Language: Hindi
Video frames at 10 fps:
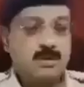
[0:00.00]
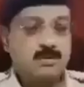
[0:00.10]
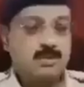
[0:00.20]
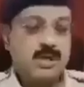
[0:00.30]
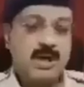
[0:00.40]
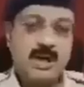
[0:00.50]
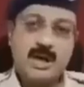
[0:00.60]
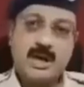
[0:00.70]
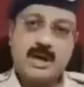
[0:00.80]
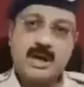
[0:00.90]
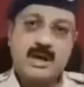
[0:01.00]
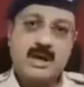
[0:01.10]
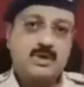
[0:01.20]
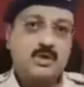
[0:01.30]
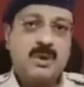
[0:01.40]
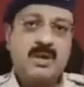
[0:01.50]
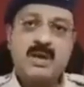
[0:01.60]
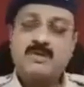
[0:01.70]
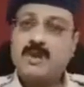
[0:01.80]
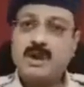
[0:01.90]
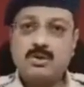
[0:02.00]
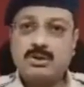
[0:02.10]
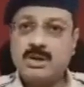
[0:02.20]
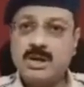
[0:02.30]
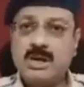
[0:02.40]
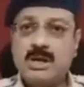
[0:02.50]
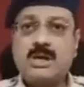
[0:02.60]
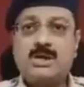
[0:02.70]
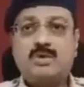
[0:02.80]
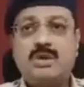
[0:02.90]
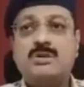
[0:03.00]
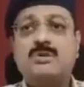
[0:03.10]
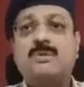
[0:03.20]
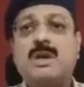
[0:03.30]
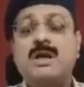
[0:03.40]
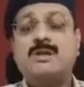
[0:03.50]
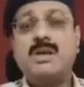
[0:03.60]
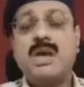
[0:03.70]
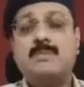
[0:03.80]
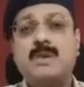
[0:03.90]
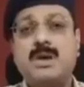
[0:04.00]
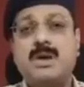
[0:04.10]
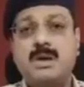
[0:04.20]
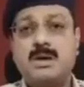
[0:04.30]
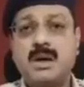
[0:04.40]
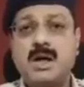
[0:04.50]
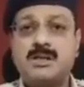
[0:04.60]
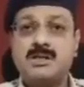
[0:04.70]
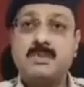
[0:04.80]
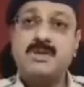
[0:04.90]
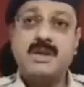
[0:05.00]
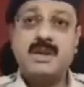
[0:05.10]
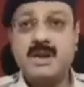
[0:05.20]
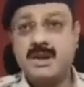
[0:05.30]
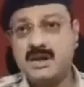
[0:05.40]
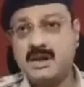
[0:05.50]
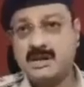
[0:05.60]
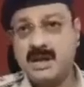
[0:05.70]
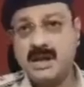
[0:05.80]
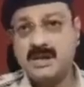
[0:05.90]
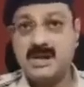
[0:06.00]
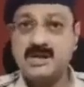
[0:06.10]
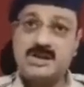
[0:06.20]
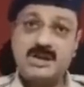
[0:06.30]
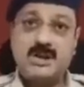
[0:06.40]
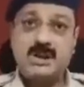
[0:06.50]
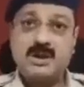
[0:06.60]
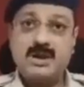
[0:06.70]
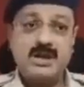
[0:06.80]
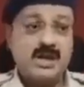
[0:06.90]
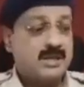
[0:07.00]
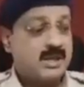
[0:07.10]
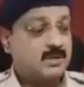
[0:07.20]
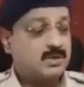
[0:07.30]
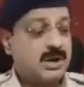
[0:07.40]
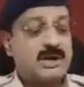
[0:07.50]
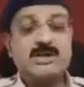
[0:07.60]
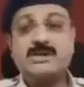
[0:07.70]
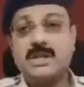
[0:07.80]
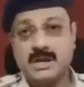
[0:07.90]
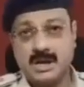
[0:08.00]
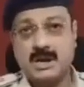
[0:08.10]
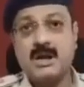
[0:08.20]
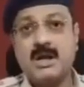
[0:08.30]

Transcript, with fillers: मुद्दा है जो बैंकिंग फ्रॉड होते हैं जो किसी भी प्रकार से आपके खाते से पैसा निकाल लिया जाता है ट्रांजेक्शन करवा लिए जाते हैं कुछ लालच देकर